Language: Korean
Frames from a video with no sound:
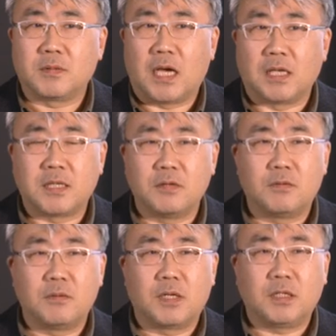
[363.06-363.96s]
지금 가상
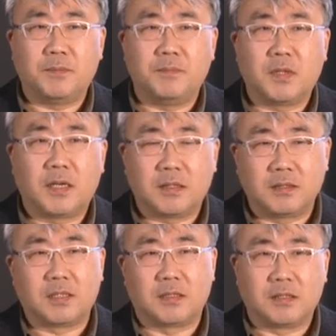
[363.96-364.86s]
공간 임대가
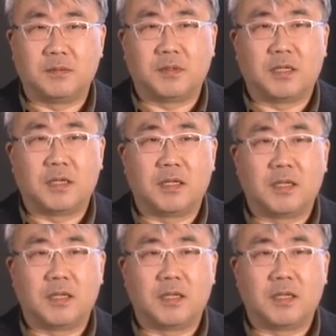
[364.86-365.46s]
등장을 했습니다.